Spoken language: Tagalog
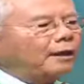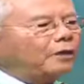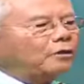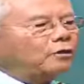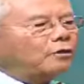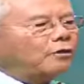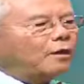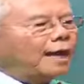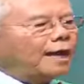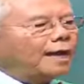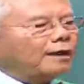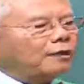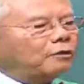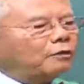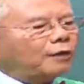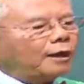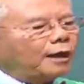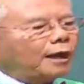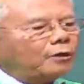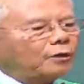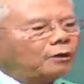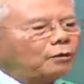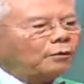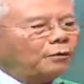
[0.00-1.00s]
ayong kay
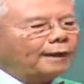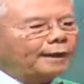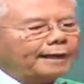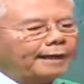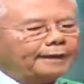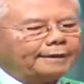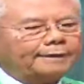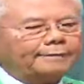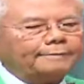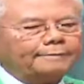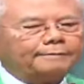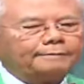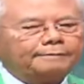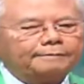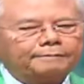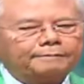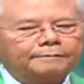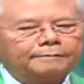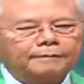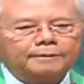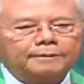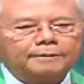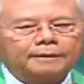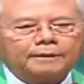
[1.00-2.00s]
Juan,
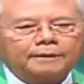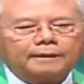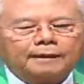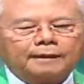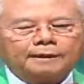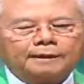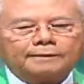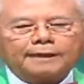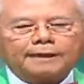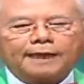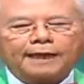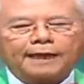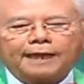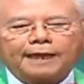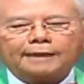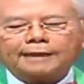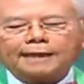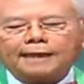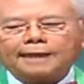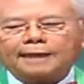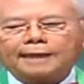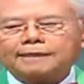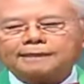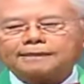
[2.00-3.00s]

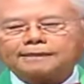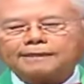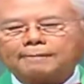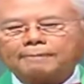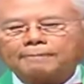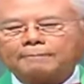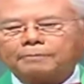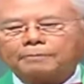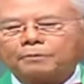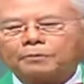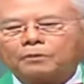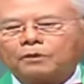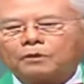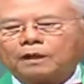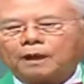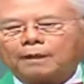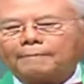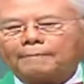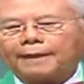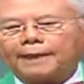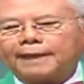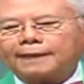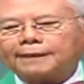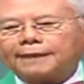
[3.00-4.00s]
talatang 10,
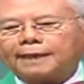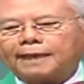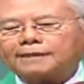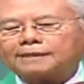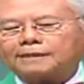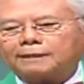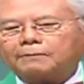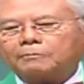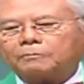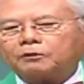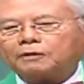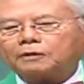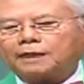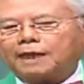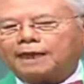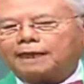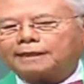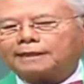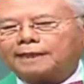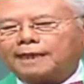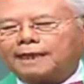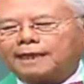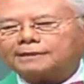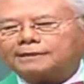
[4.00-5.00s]
kabanatang 10,
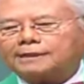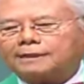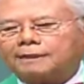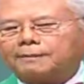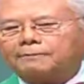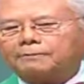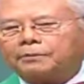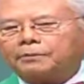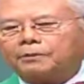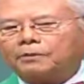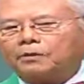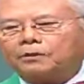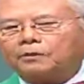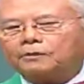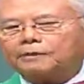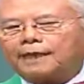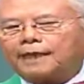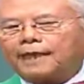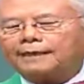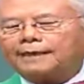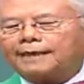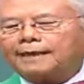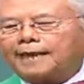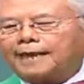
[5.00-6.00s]
talatang 10,
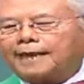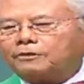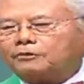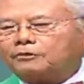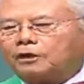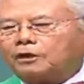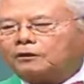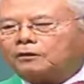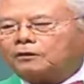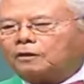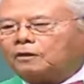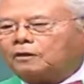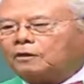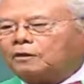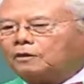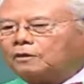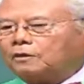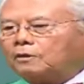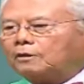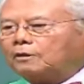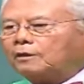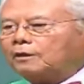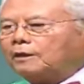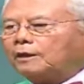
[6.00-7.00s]
tandaan nyo ito,
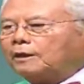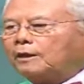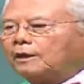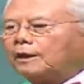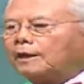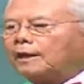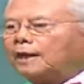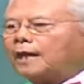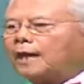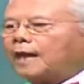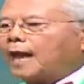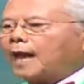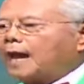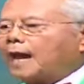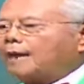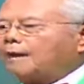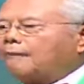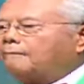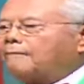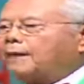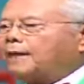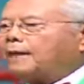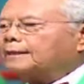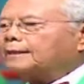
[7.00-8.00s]
ang
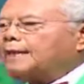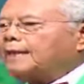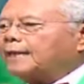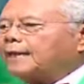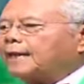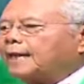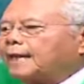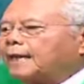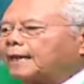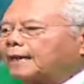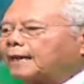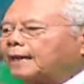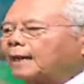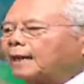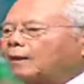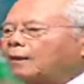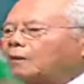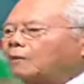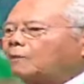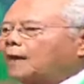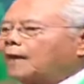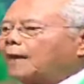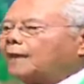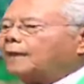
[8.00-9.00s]
magnanakaw
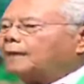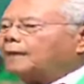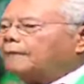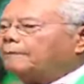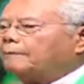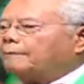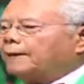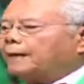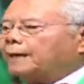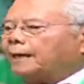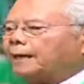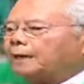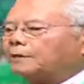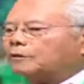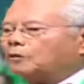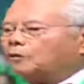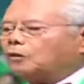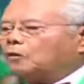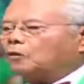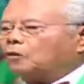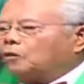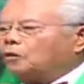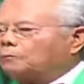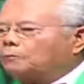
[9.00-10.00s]
ay naparito
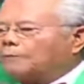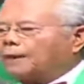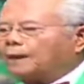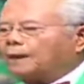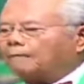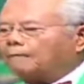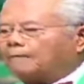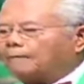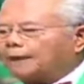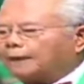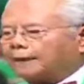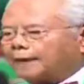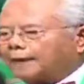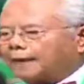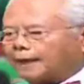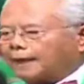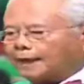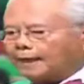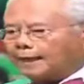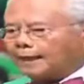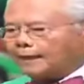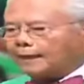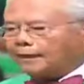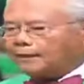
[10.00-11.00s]
upang
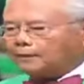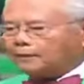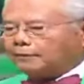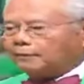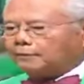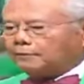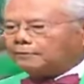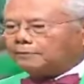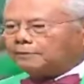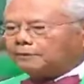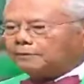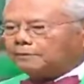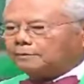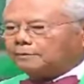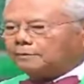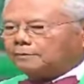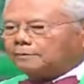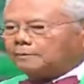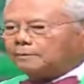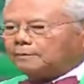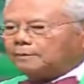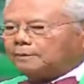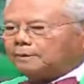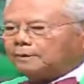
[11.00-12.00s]
magnakaw,
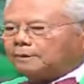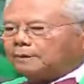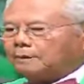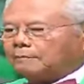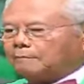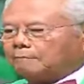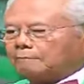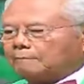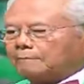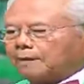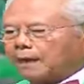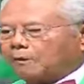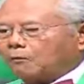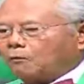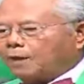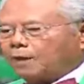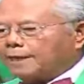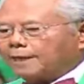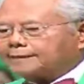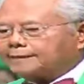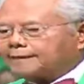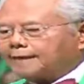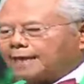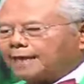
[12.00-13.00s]

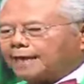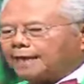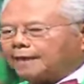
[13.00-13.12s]
magwasak,